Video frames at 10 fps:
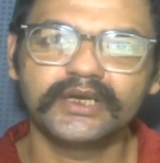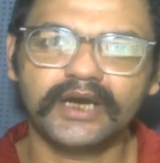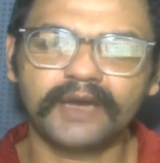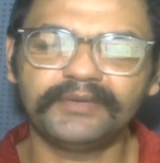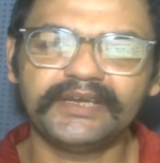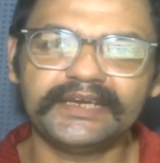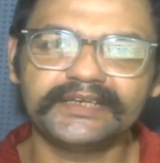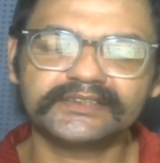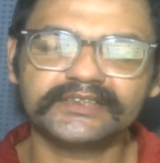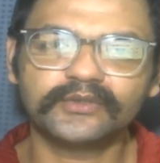अपने
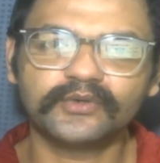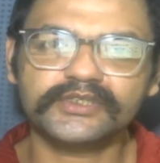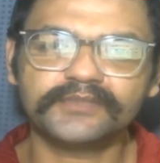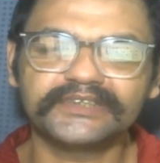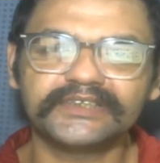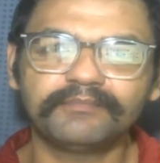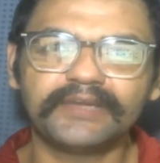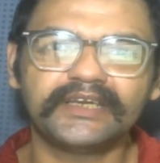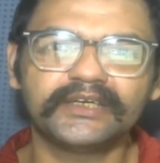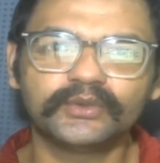एडीज के कोर्स में जब
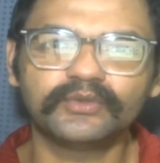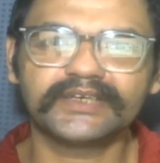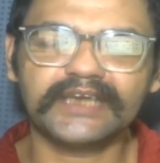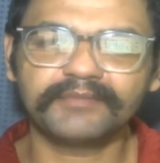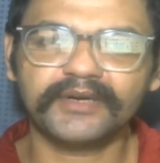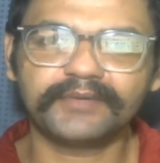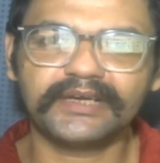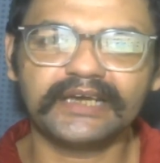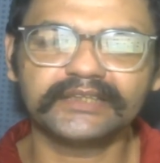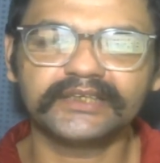मैंने डुअल कैमरा
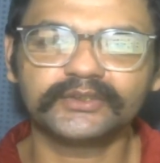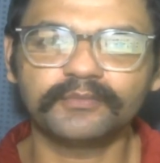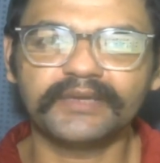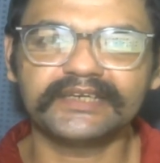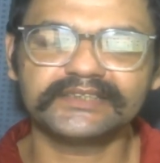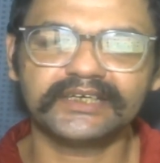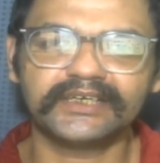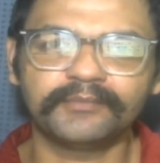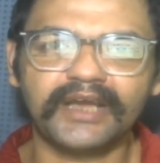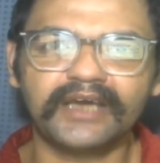पढ़ाया था तो मैंने सर
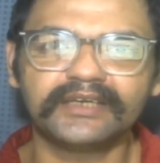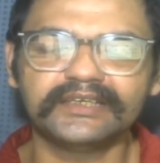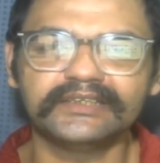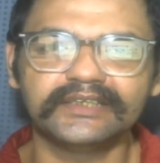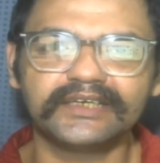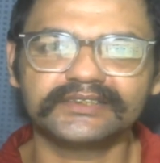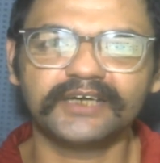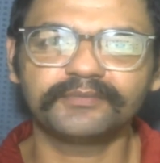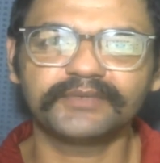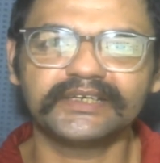इमरान अली दीना
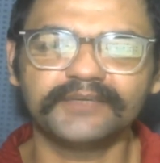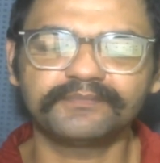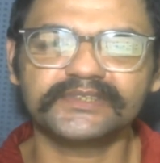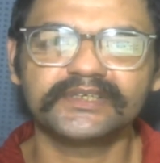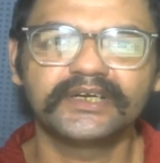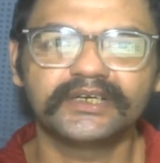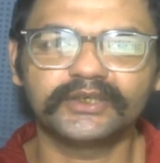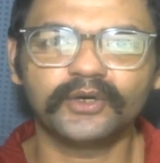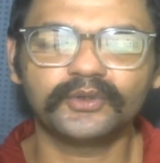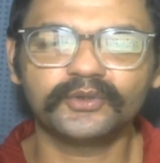साहब के क्लिप्स
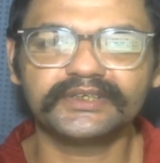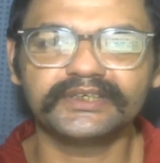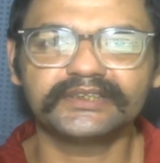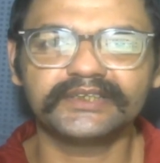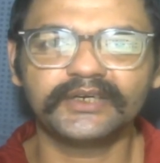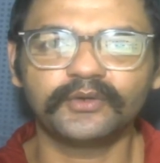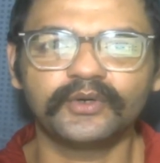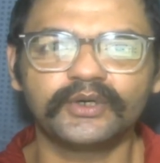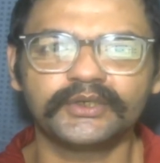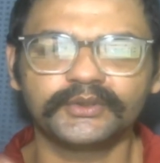डाउनलोड किए थे
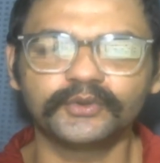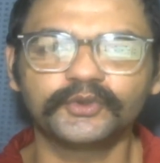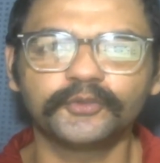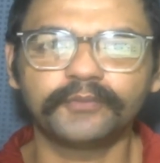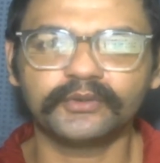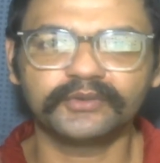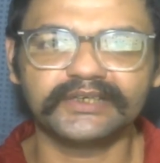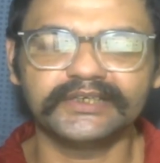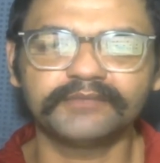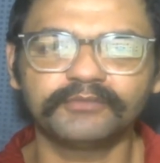और यूट्यूब पर उनका
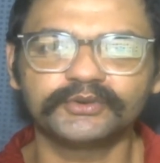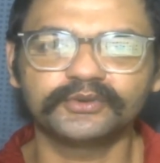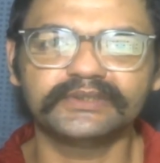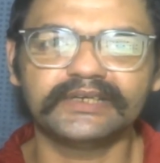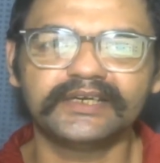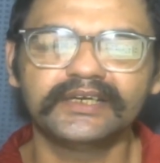लिंक मौजूद है